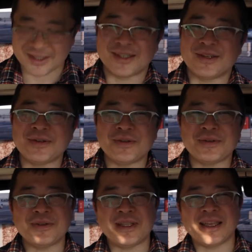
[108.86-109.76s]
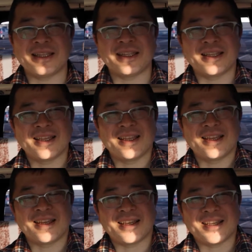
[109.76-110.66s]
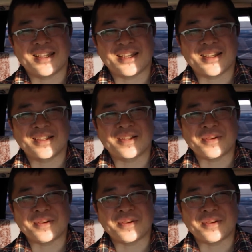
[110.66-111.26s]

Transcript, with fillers: いうね、えー、